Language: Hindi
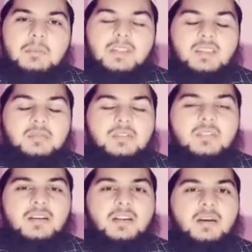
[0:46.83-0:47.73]

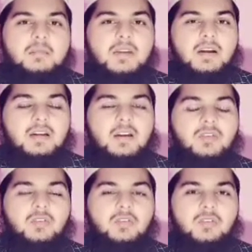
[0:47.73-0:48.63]
बदतमीज़ी कर रहा बेहयाई
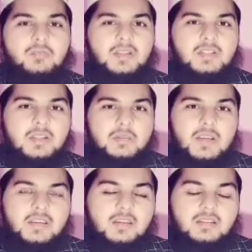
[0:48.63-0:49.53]
और
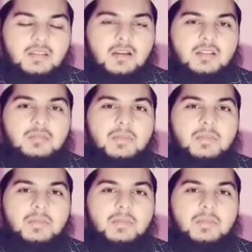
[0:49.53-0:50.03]
बेशरमाई की इसने हद